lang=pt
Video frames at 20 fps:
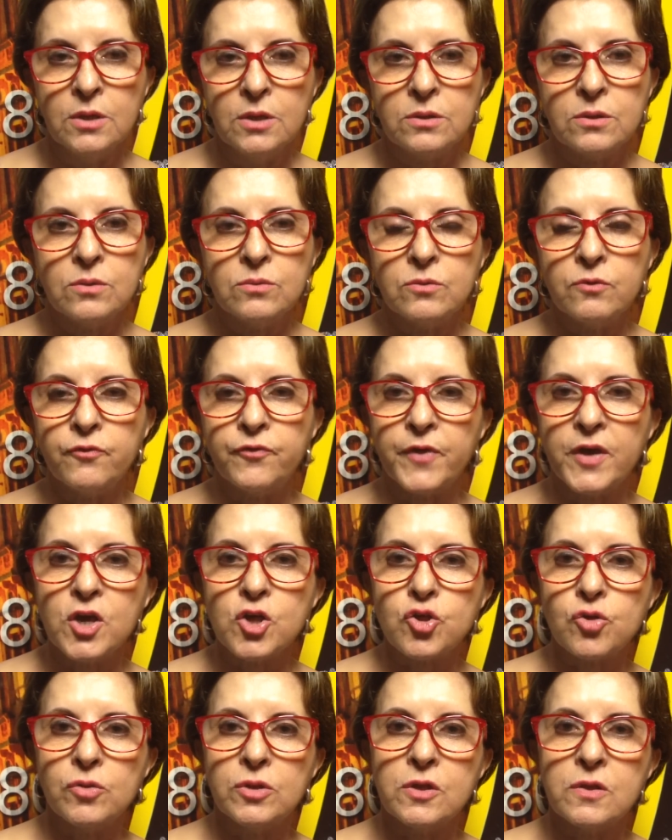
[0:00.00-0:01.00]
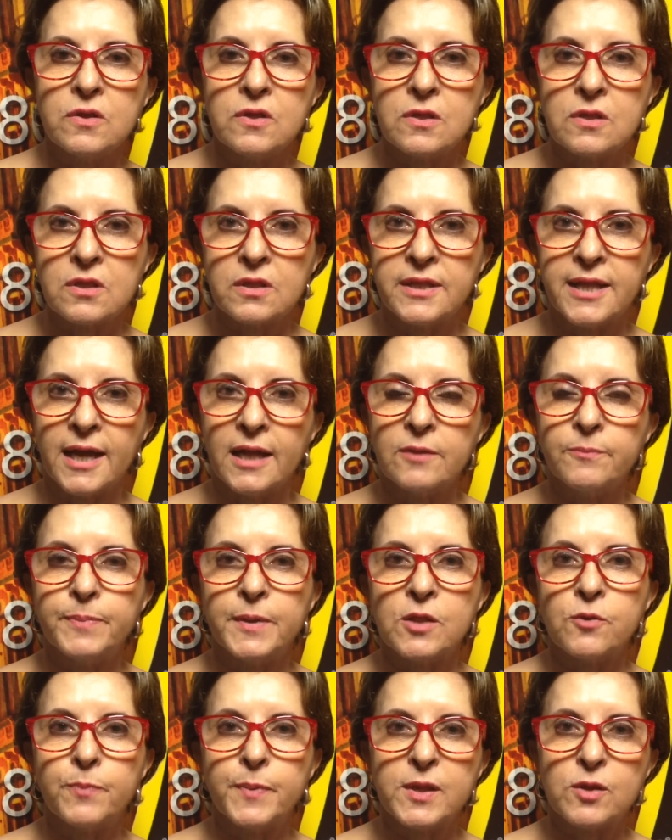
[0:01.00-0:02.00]
Então, não vejo necessidade
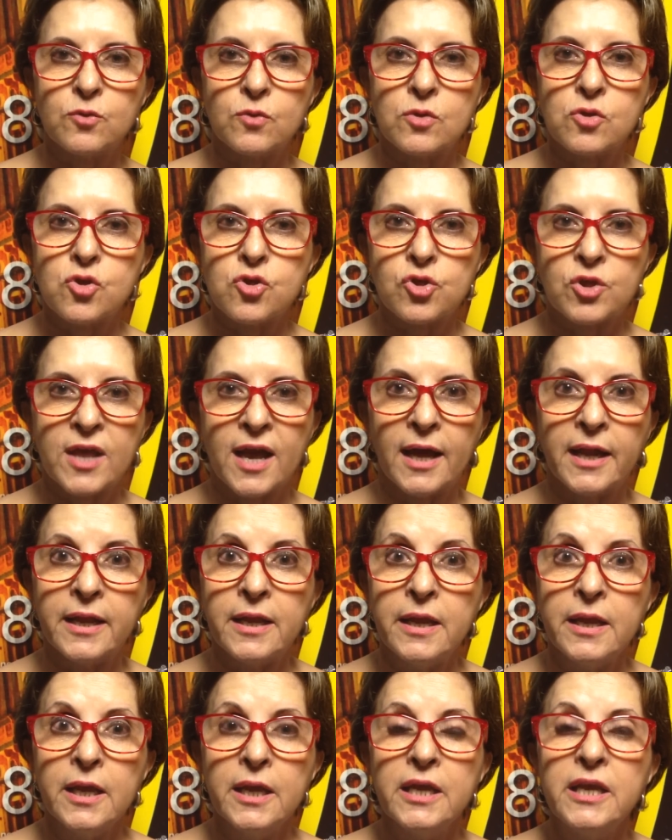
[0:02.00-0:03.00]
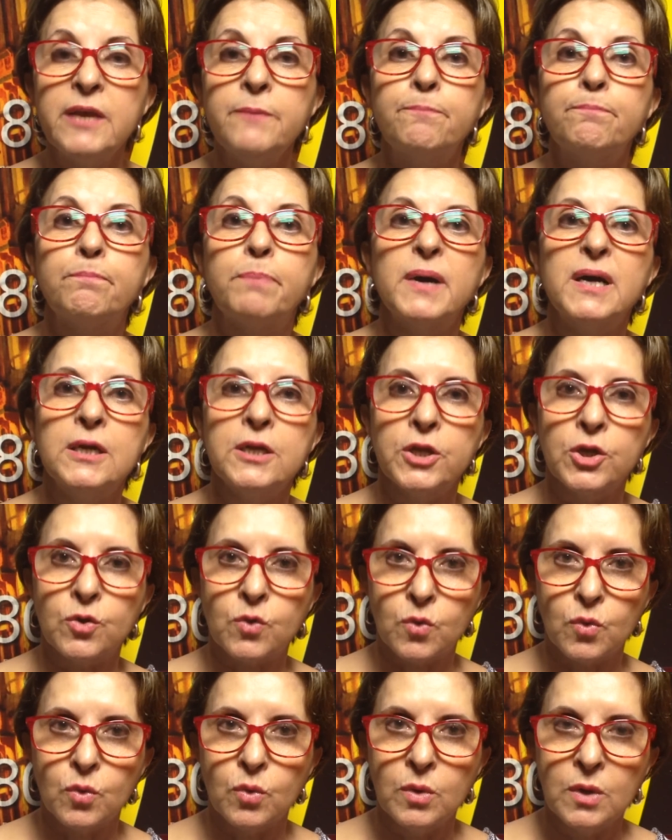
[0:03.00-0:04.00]
para as pessoas estarem em
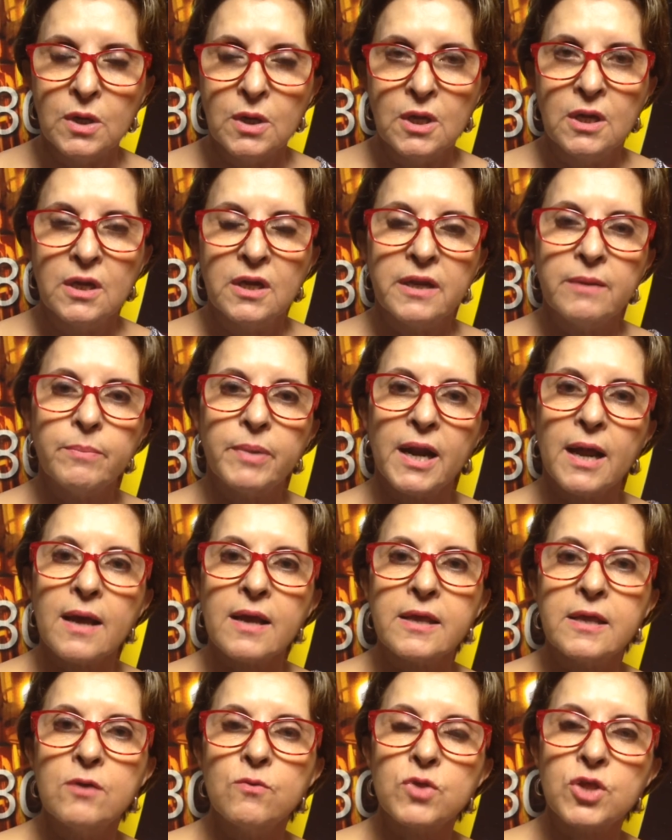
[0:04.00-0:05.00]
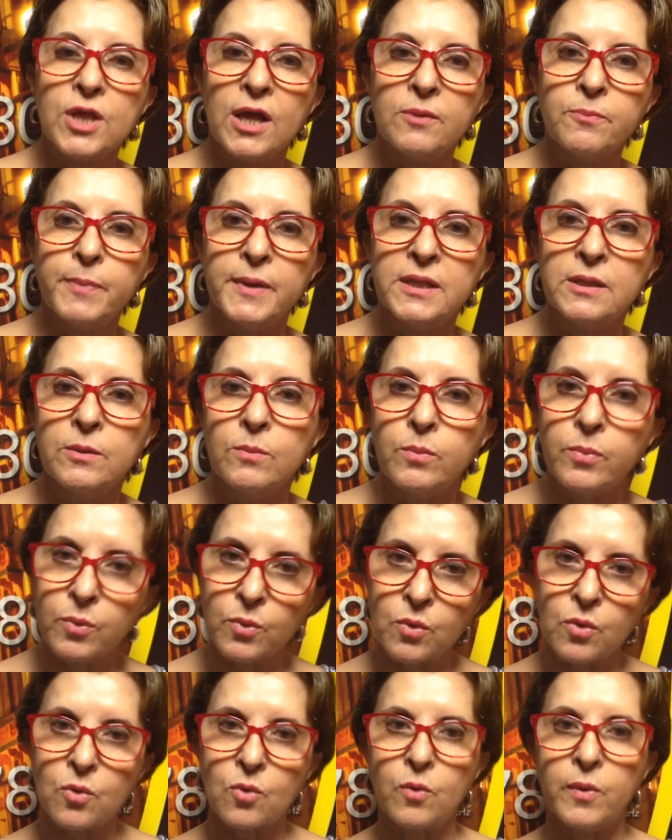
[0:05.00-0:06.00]
pânico. Lembrar que o estado de
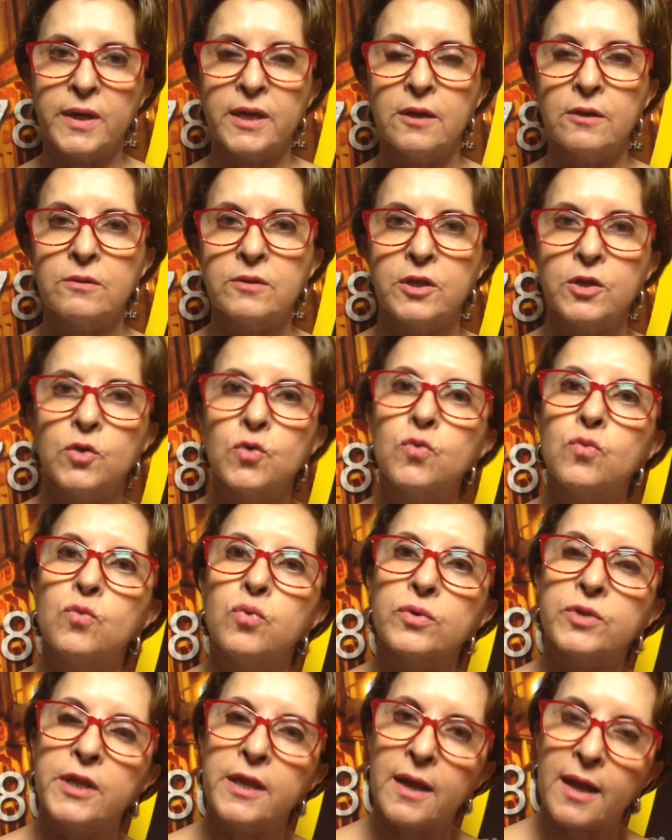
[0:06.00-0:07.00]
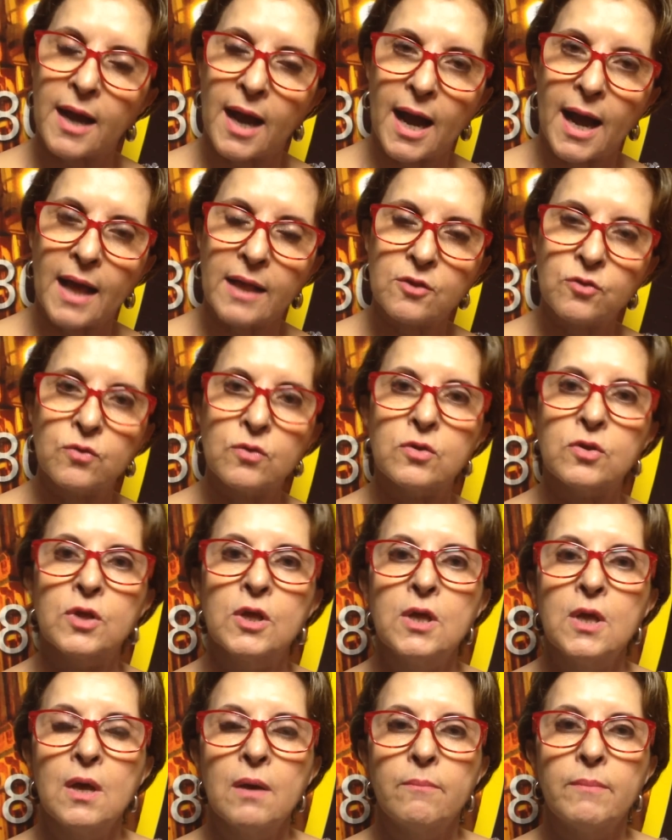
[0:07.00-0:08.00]
Pernambuco ele tem, tem casos,
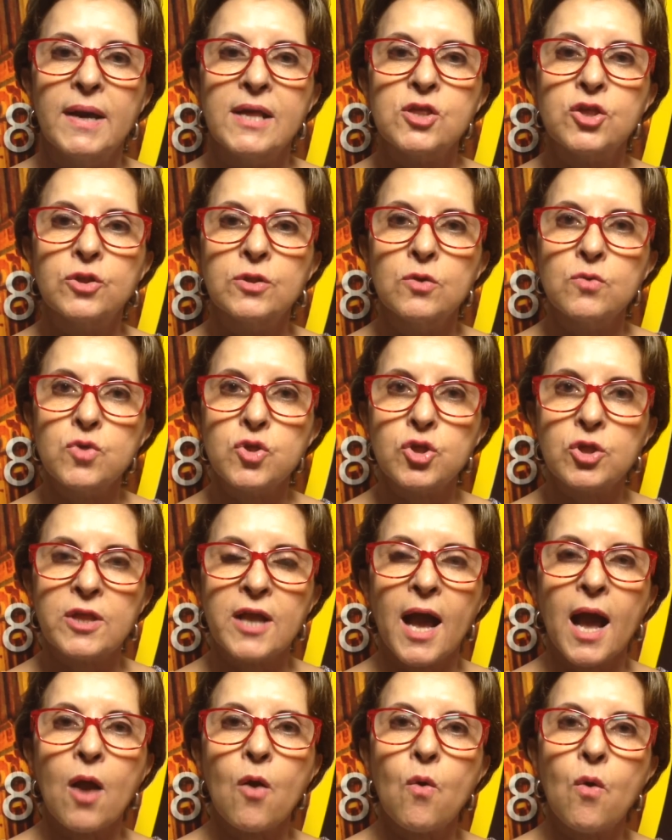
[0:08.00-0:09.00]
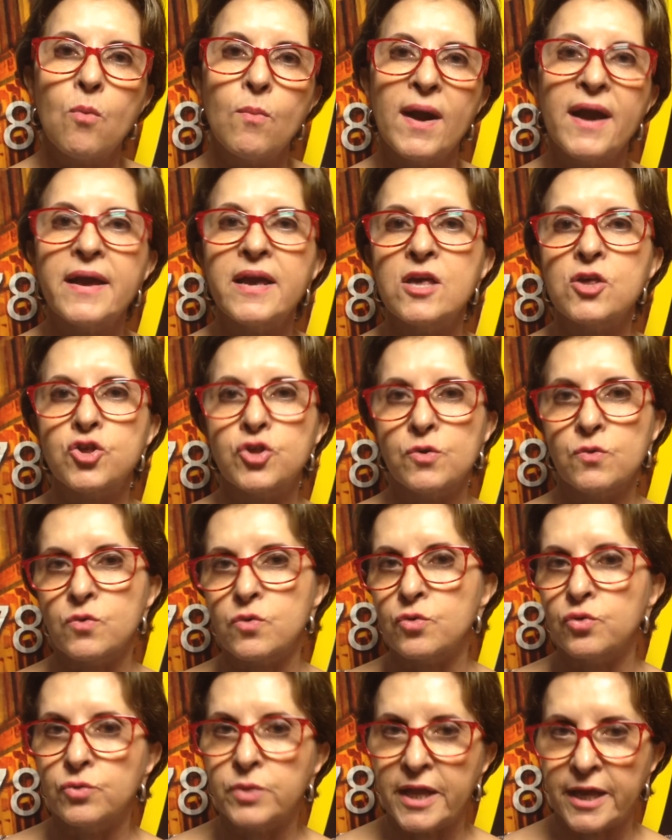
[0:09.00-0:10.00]
mas não está como a região
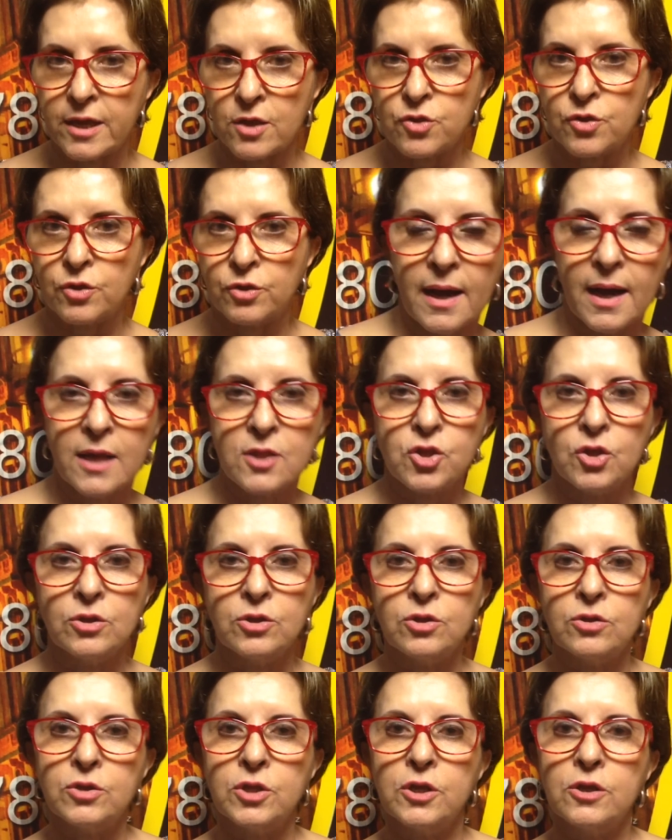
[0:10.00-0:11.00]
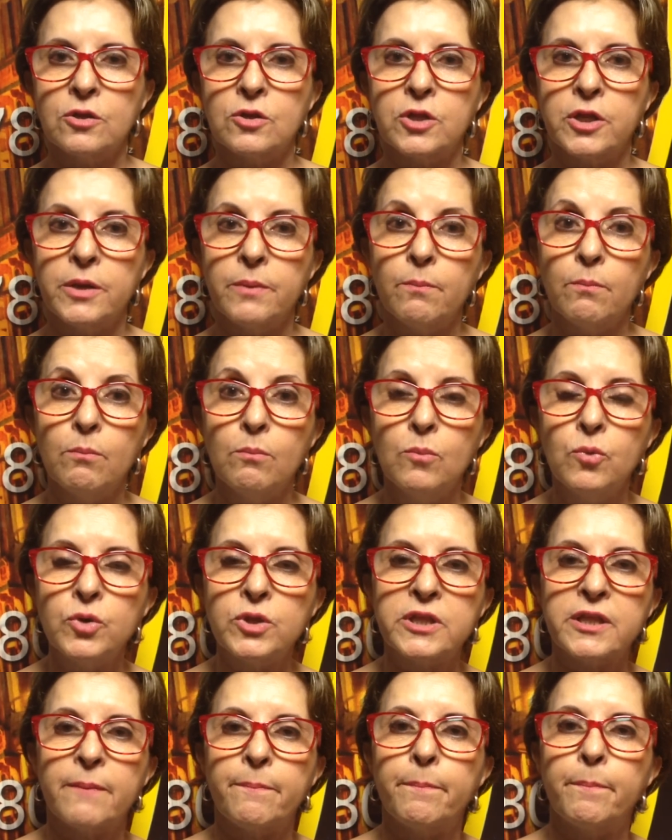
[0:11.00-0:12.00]
sudeste. A gente tem que ter
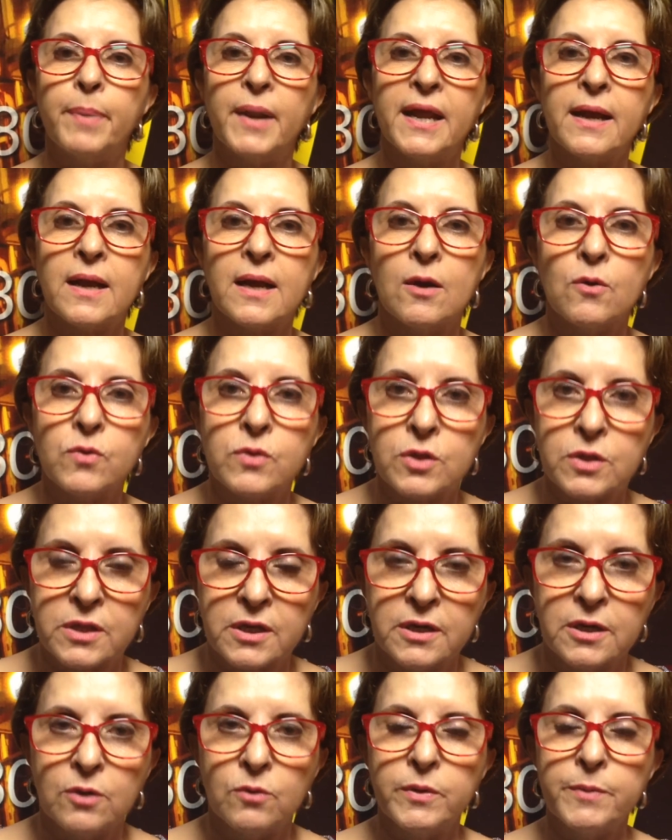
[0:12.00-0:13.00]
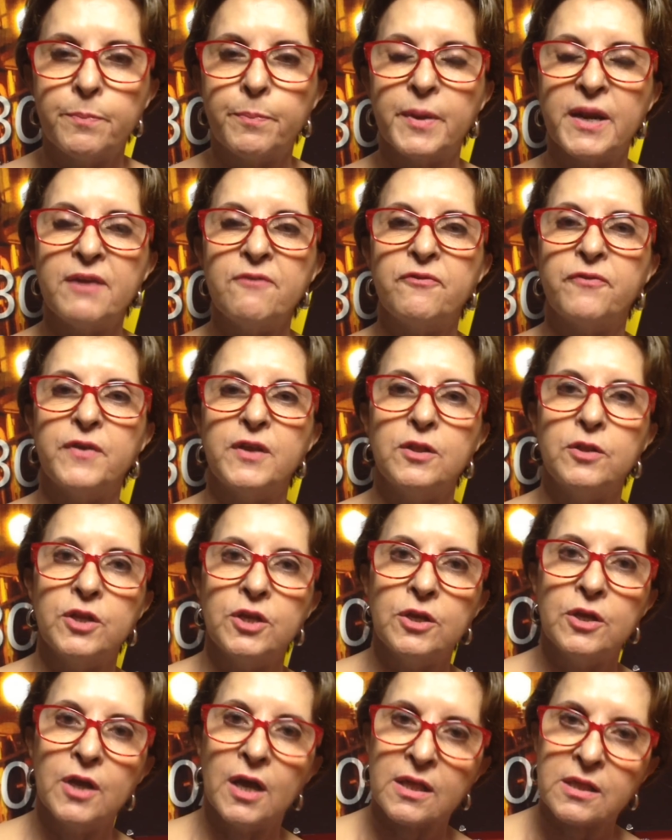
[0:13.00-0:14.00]
muita precaução e
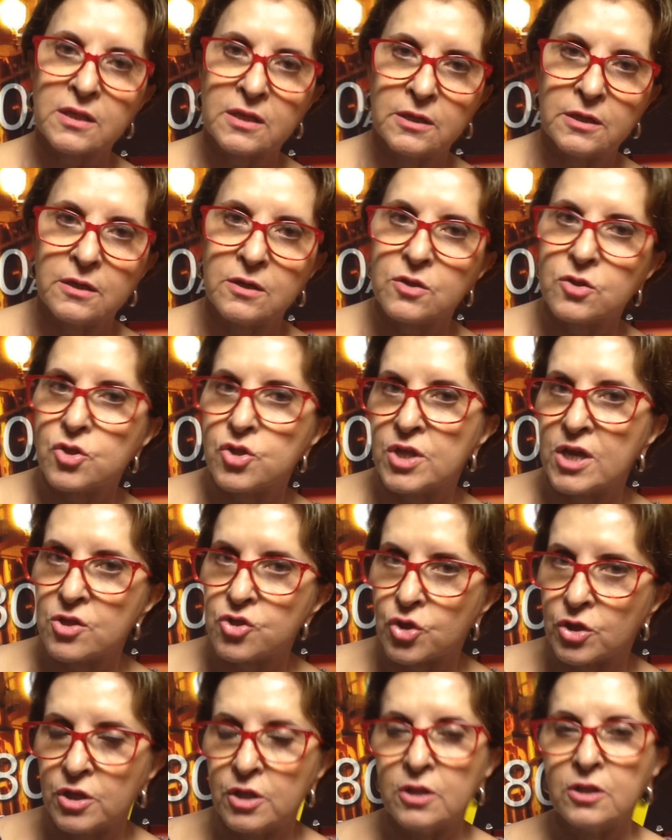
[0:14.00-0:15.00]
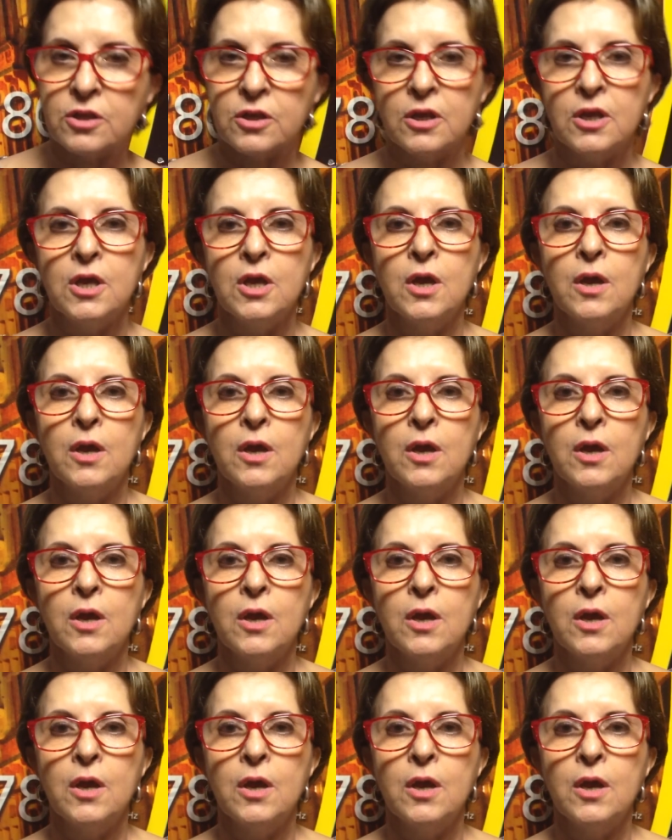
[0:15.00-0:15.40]
prevenir as crianças da gente